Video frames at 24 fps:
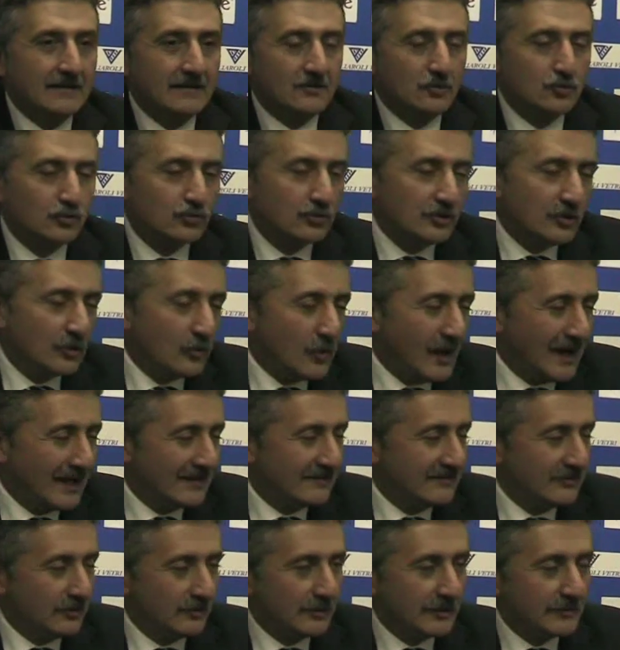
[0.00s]
tutti
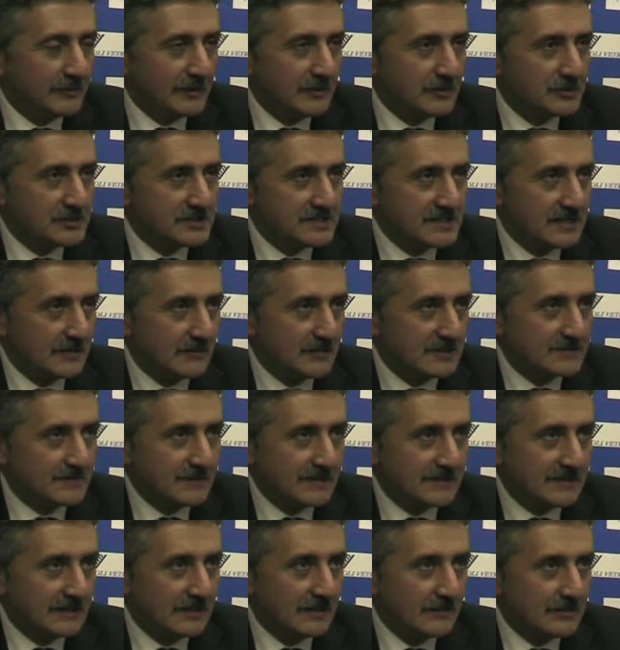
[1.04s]
quanti, io per primo, ci saremmo
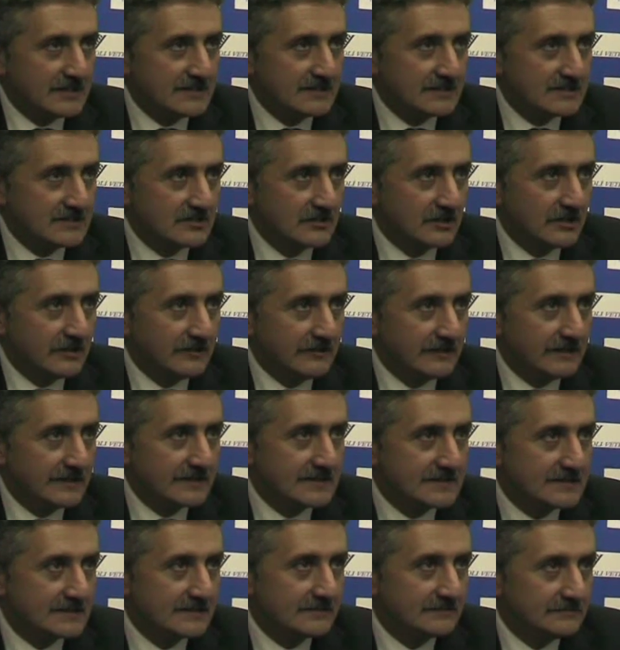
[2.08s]
aspettati una prestazione
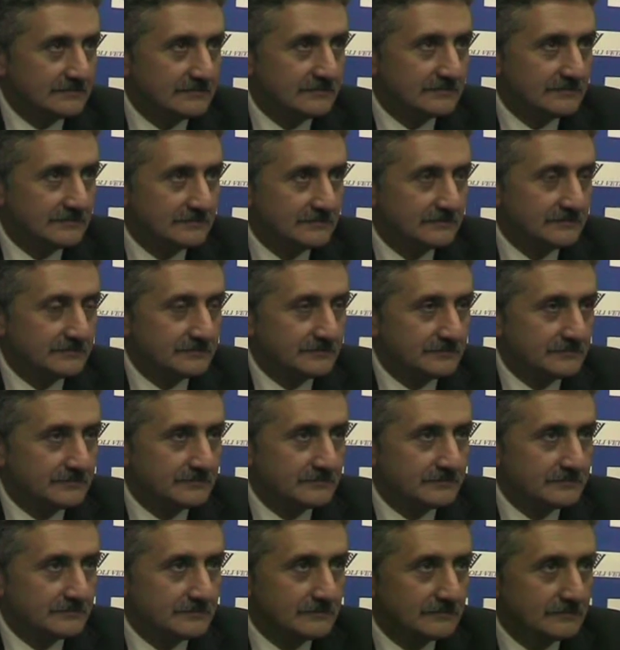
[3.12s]
diversa.
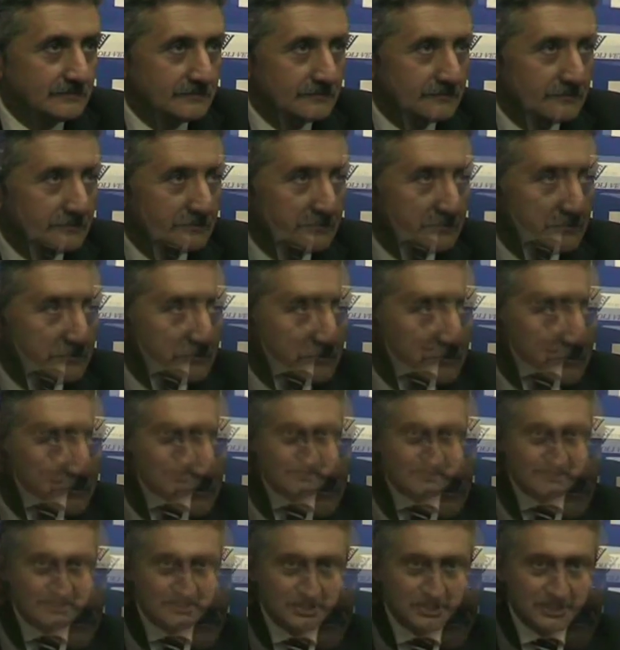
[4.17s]
A
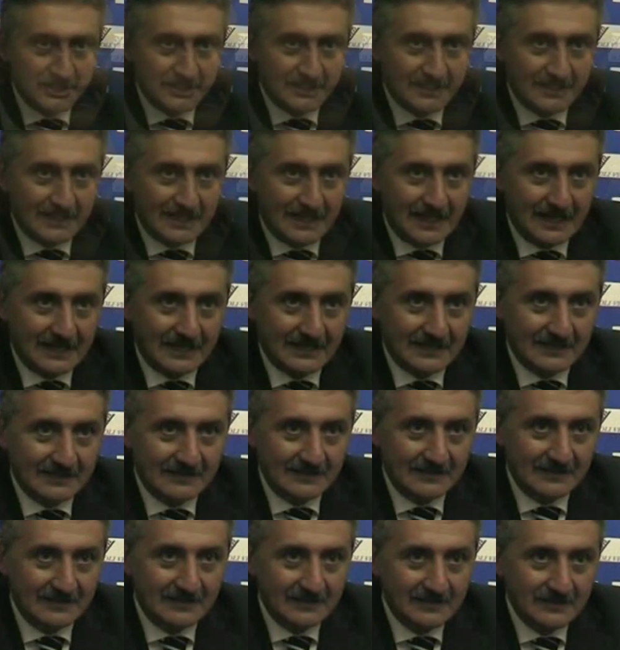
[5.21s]
volte si cerca anche
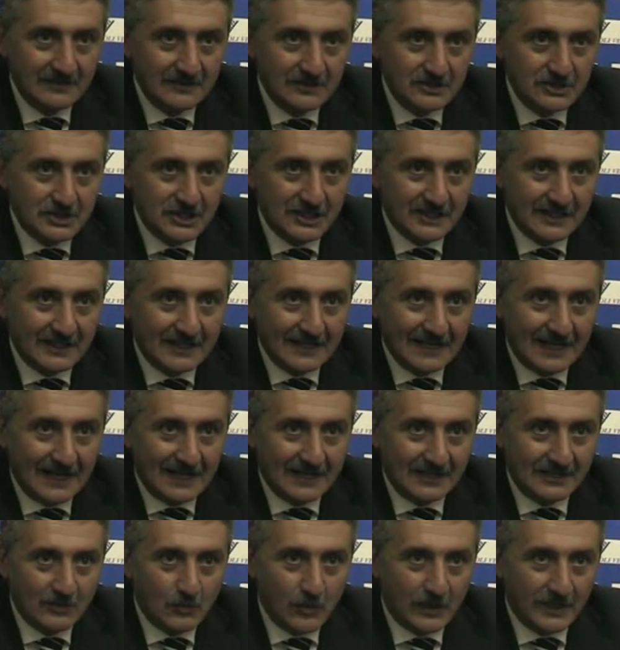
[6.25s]
di cercare
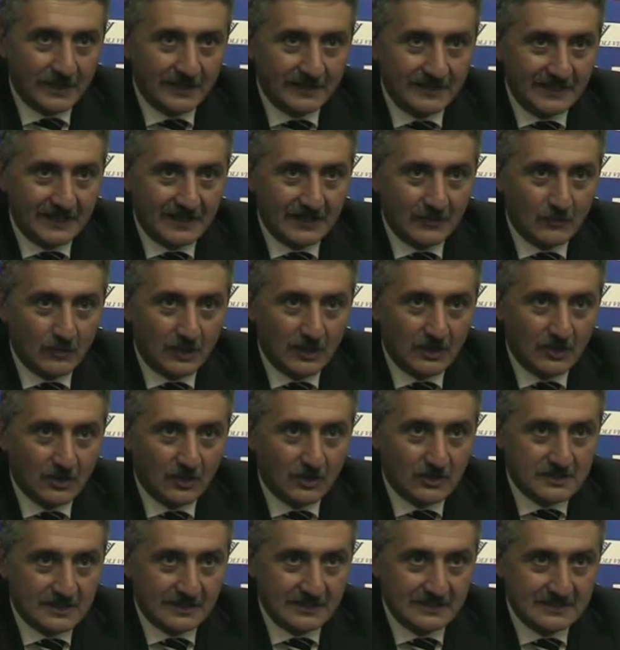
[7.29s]
di guadagnare
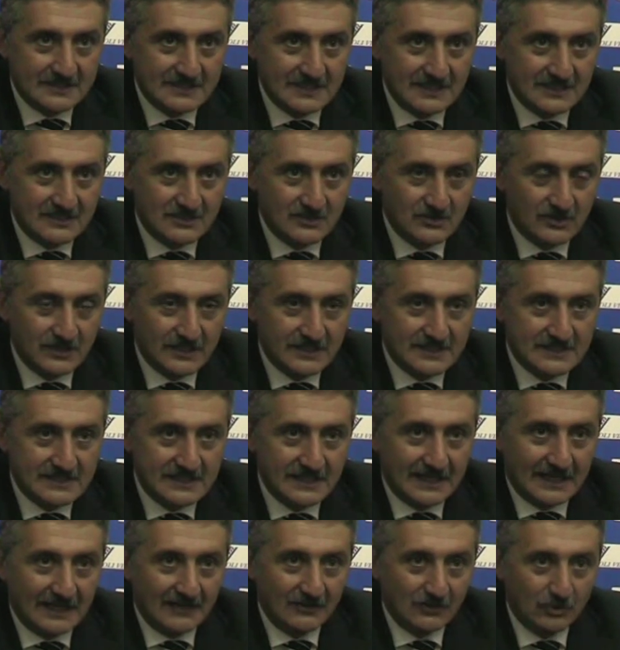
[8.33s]
qualcosa, nel senso che se
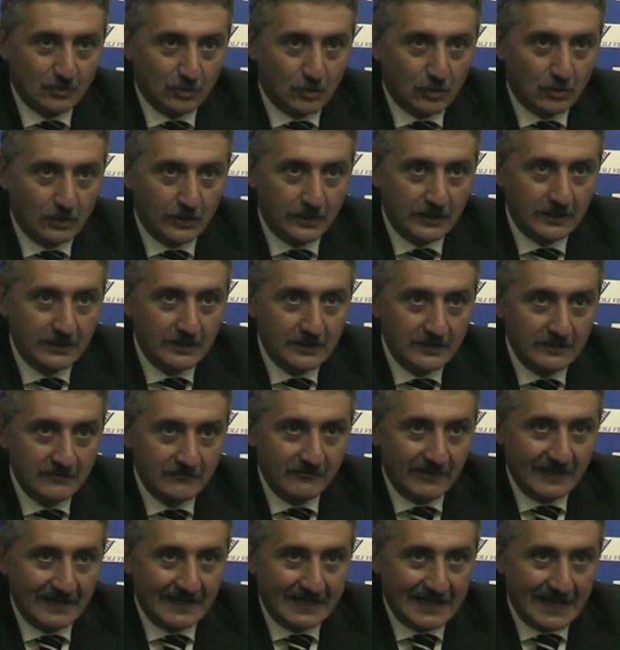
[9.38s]
Cantone va
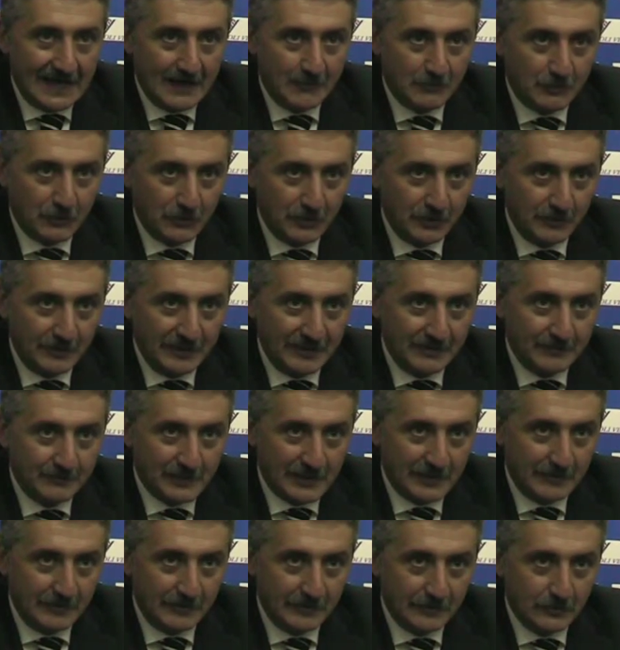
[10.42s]
in campo nei
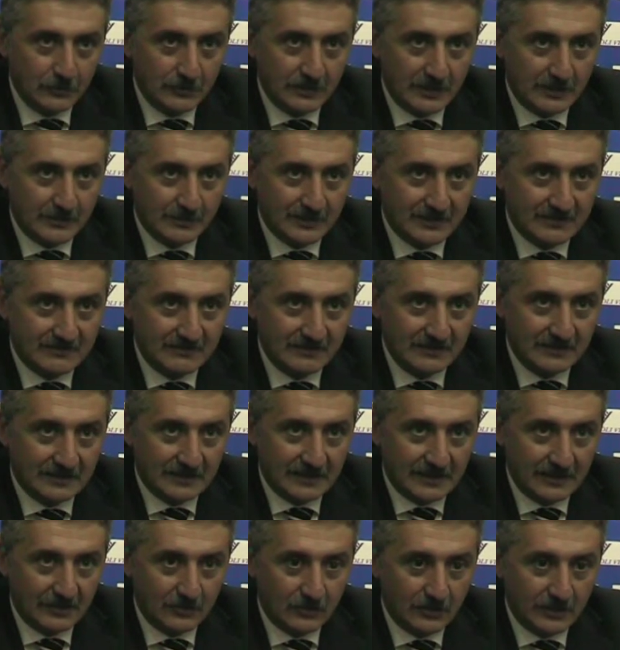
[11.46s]
primi minuti della partita
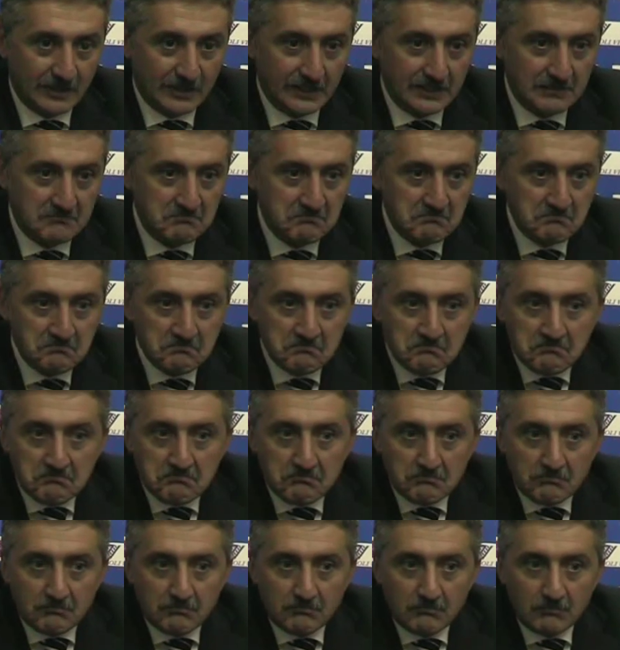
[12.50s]
credo che
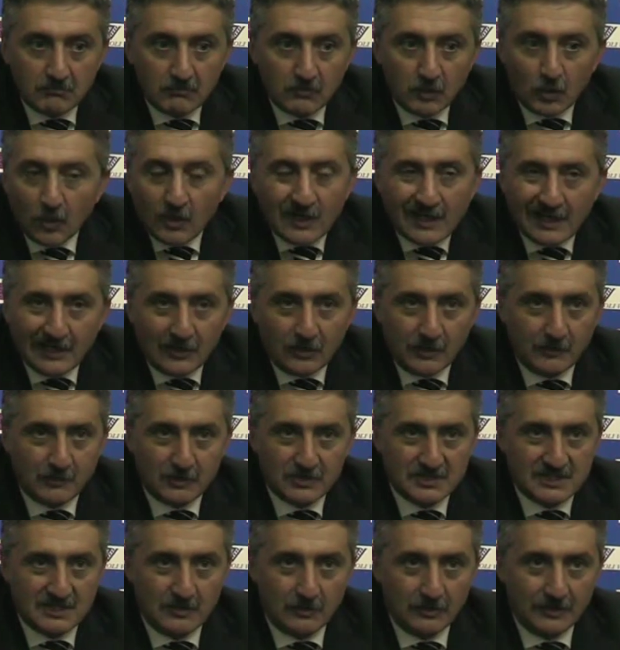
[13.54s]
non credo che
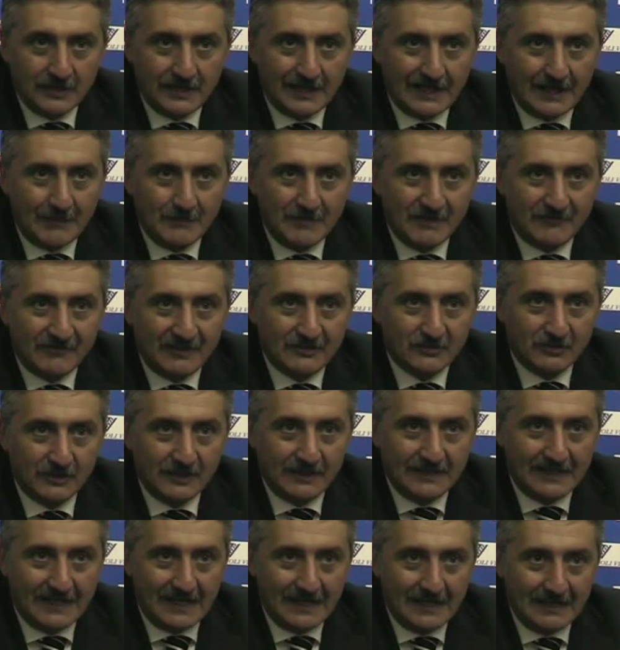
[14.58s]
possiamo dire che abbia fatto dei
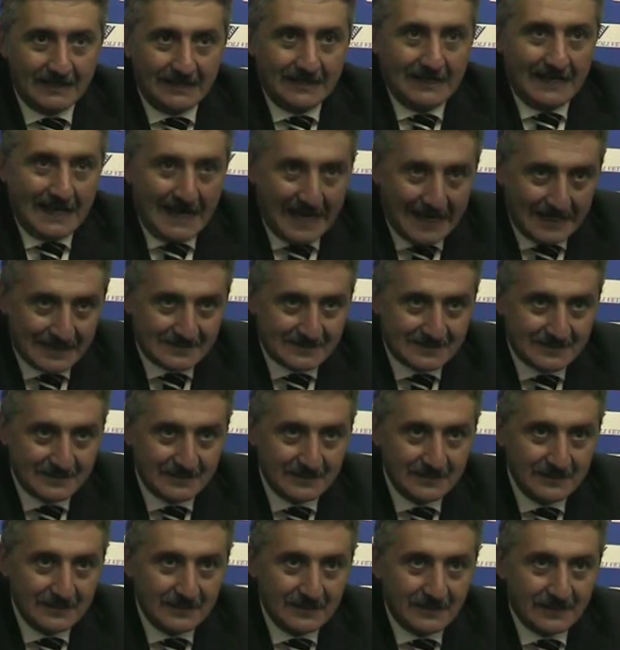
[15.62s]
danni, anzi
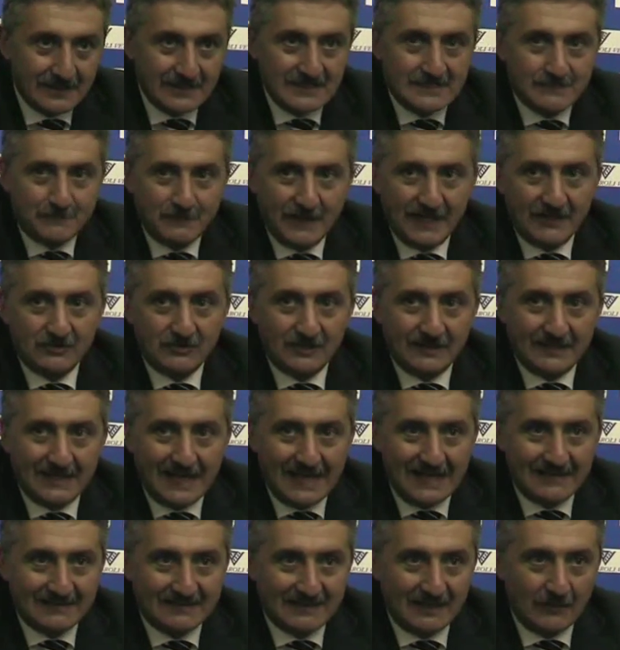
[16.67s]
rispetto ad
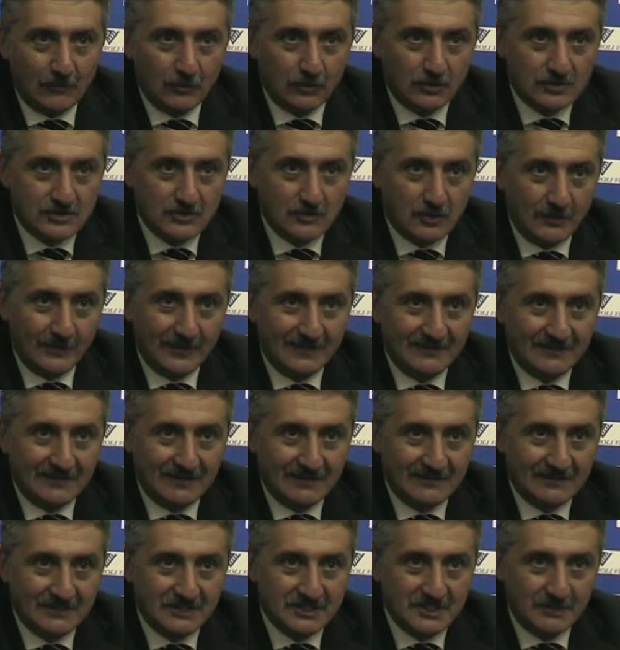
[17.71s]
altri ha avuto sicuramente
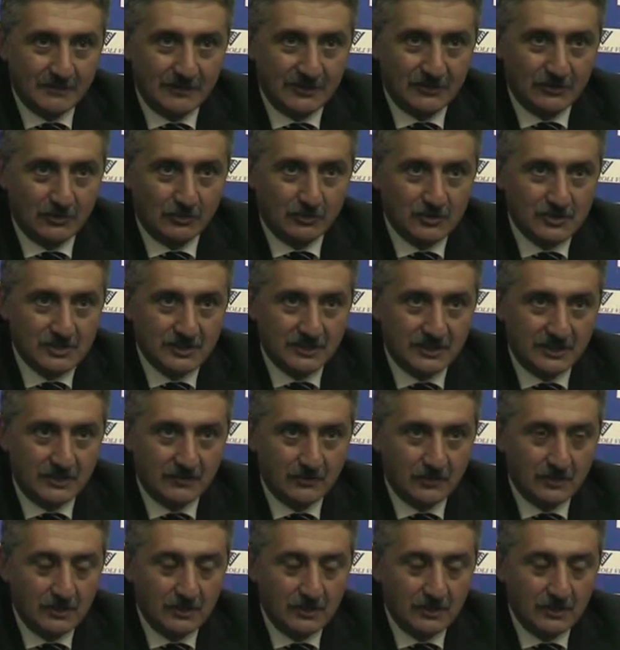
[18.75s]
l'atteggiamento positivo.